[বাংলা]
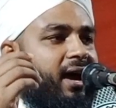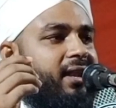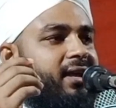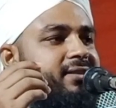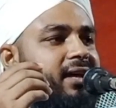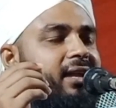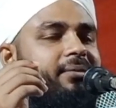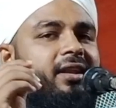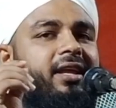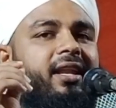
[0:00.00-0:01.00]
আল্লাহ তালা
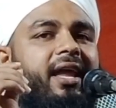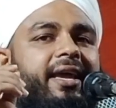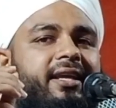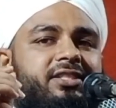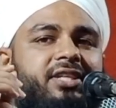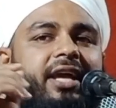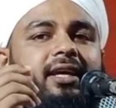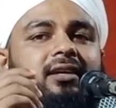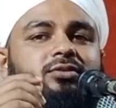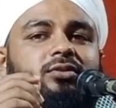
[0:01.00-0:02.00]
বলেন লাইন
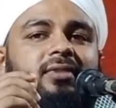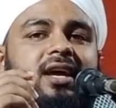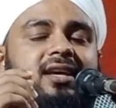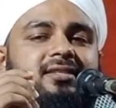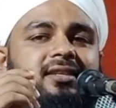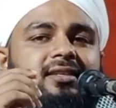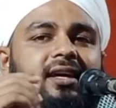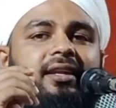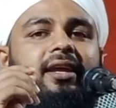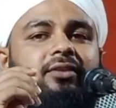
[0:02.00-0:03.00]
শাকার লাজি
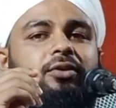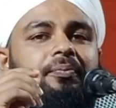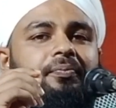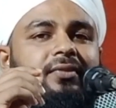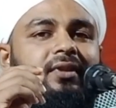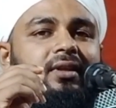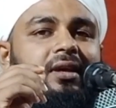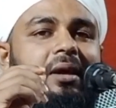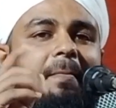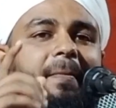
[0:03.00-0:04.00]
লাজিদান্নাকুম
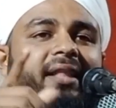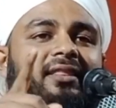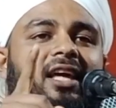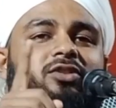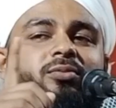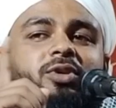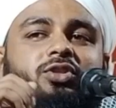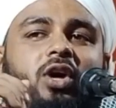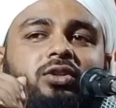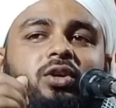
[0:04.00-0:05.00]
তুমি
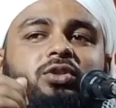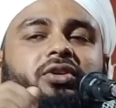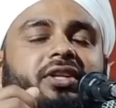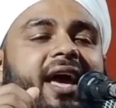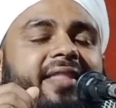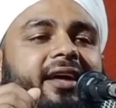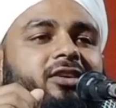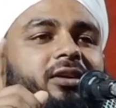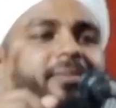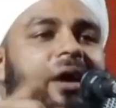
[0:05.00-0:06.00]
যত শুক্রিয়া আদায়
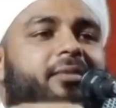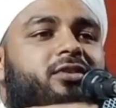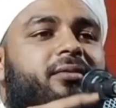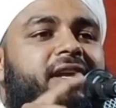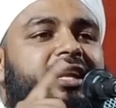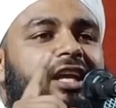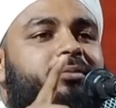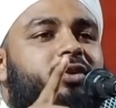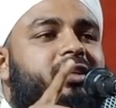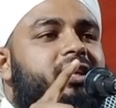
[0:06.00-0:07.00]
করবে আমি তোমার
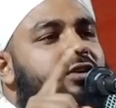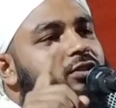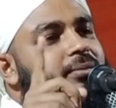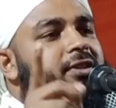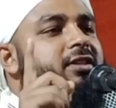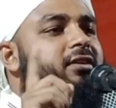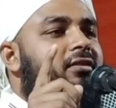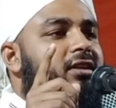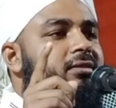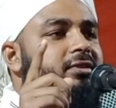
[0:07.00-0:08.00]
নিয়ামতকে তত বৃদ্ধি
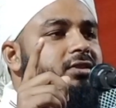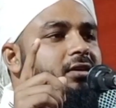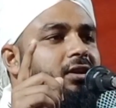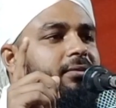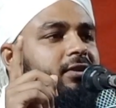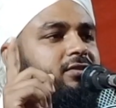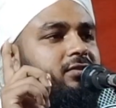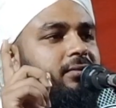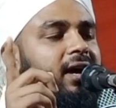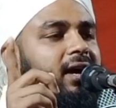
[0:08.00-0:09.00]
করে দেবে সকলে বলেন
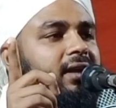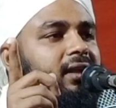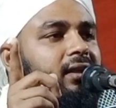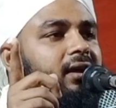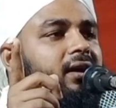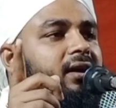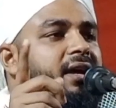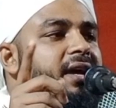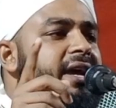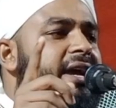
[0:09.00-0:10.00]
সুবাহান আল্লাহ
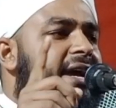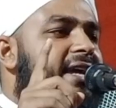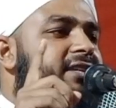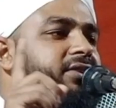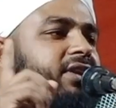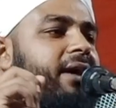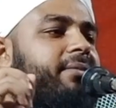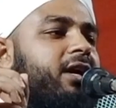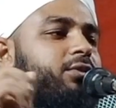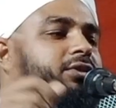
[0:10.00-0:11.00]
এই জন্য
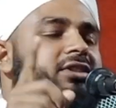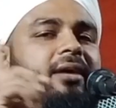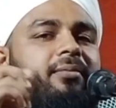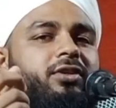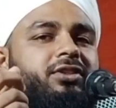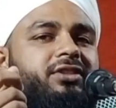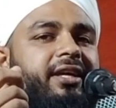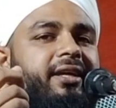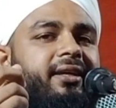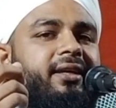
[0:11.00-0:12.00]
আমরা উঠতে বসতে
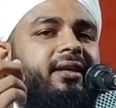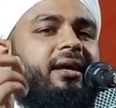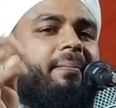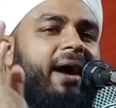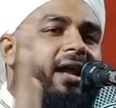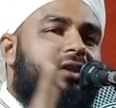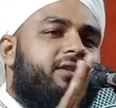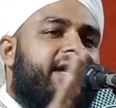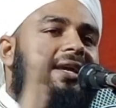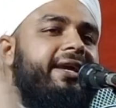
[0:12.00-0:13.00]
ভালো
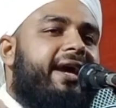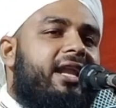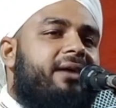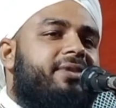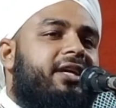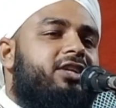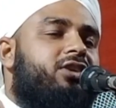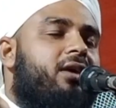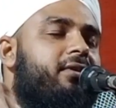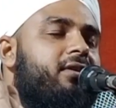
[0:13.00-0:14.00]
থেকে খারাপ থেকে
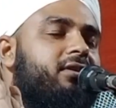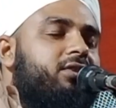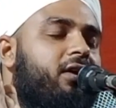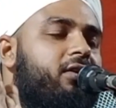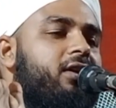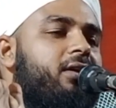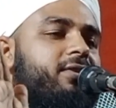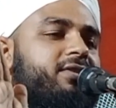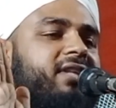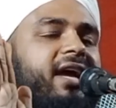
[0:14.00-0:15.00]
সবল সকল
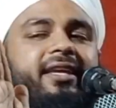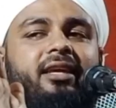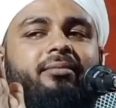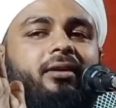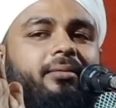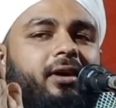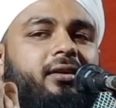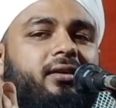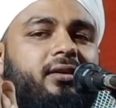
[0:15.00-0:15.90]
অবস্থায় কি বলবো